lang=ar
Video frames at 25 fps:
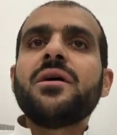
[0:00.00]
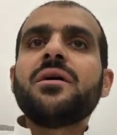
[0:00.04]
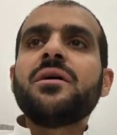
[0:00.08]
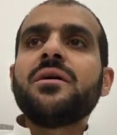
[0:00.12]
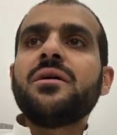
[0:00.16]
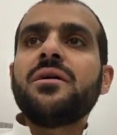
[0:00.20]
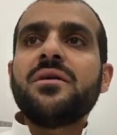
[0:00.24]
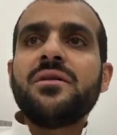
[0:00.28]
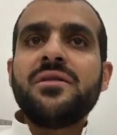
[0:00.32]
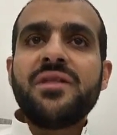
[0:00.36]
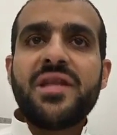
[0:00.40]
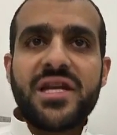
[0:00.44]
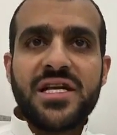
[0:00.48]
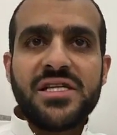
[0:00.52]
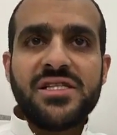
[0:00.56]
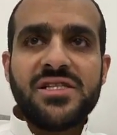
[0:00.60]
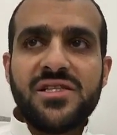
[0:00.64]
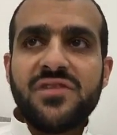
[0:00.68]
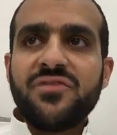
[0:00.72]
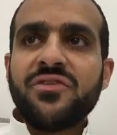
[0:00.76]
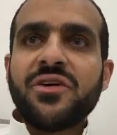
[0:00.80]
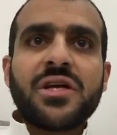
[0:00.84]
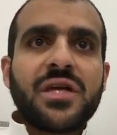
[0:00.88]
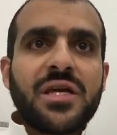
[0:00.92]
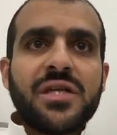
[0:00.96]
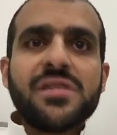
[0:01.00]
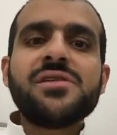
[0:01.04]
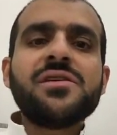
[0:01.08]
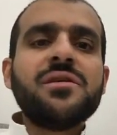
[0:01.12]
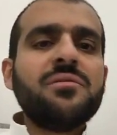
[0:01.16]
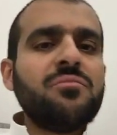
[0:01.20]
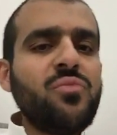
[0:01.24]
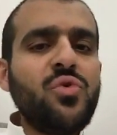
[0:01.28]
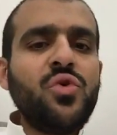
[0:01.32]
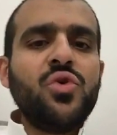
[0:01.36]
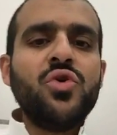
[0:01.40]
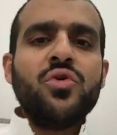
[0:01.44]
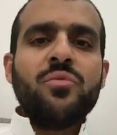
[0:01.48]
آه، درست في
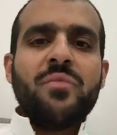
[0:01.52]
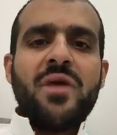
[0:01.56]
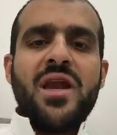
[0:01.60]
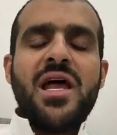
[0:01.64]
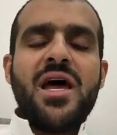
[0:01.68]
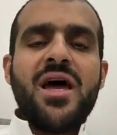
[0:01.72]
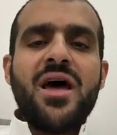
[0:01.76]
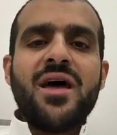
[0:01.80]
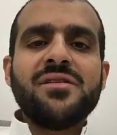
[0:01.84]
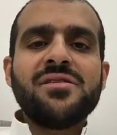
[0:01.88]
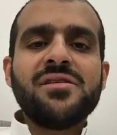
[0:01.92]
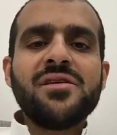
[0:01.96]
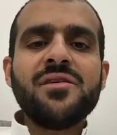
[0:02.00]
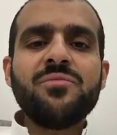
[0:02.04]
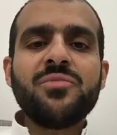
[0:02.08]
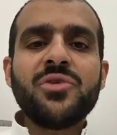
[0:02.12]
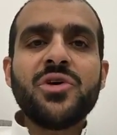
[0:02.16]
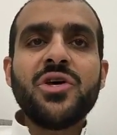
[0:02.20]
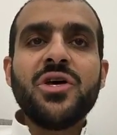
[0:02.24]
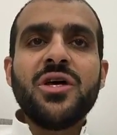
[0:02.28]
قسم علوم الحاسب